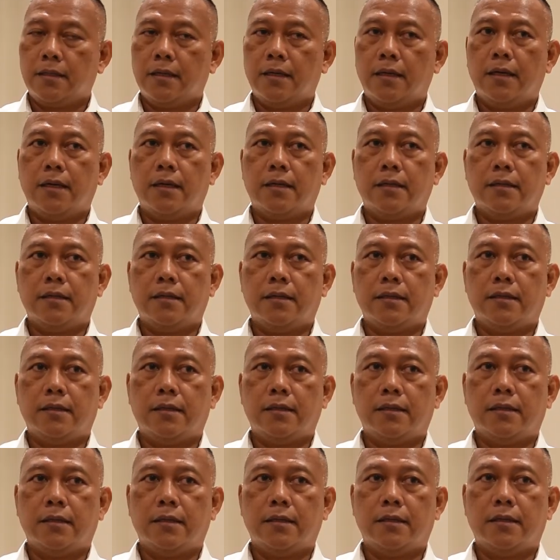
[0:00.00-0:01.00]

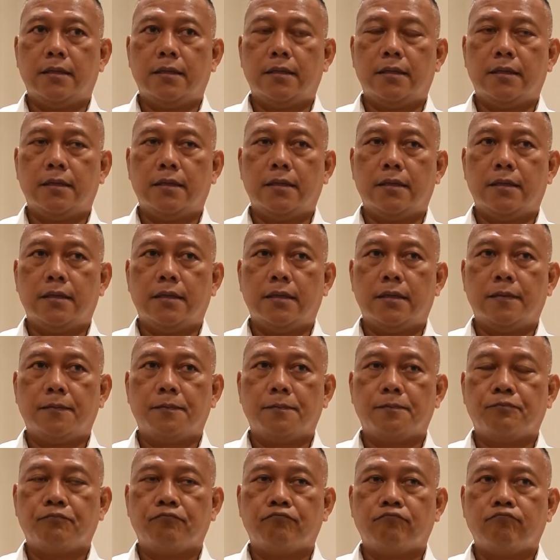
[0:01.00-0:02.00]
dari eh,
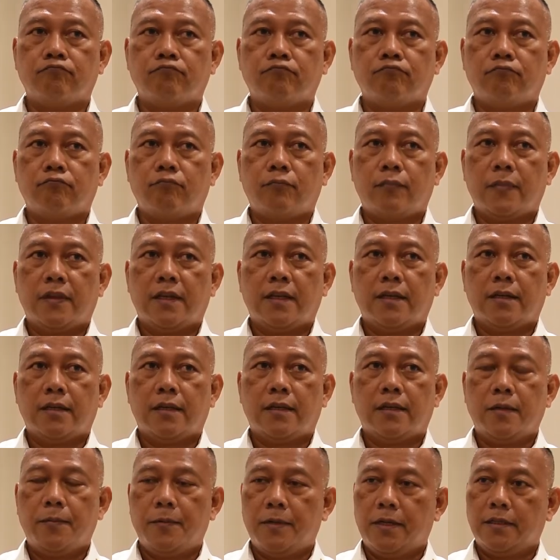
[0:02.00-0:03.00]

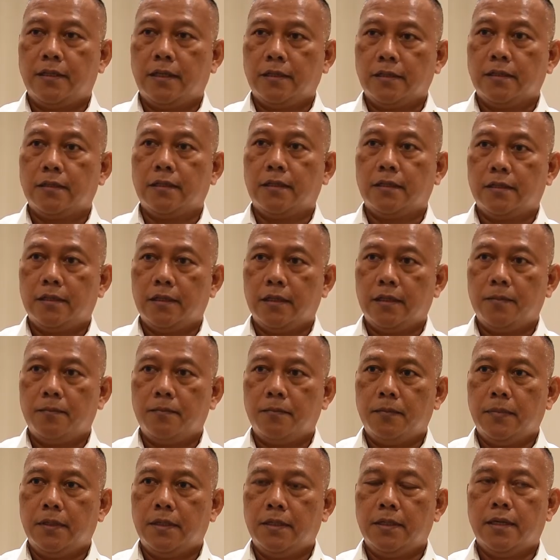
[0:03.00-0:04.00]
criminal justice
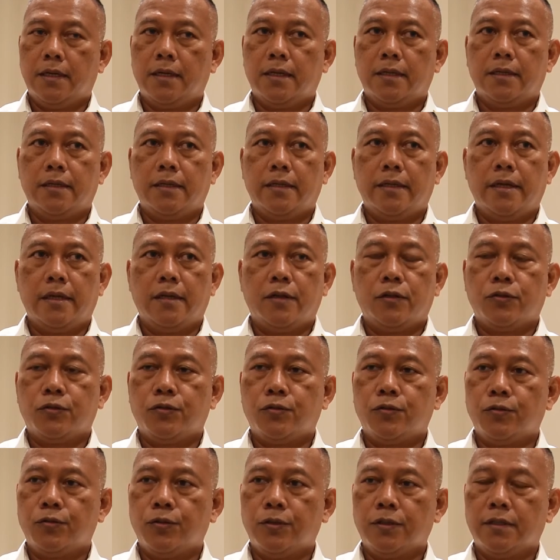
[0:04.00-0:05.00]
system, dari
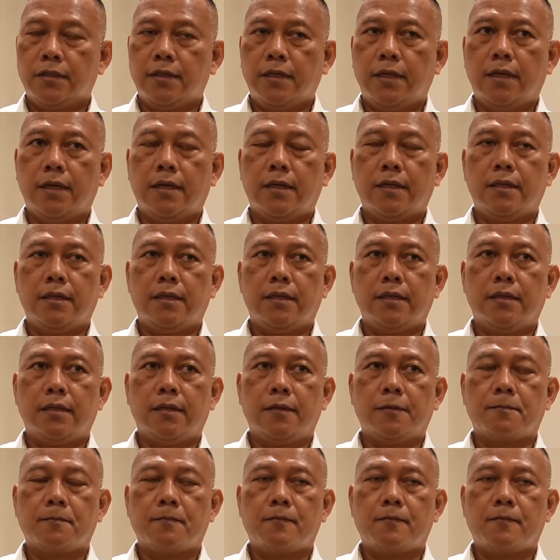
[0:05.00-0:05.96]
densus, dari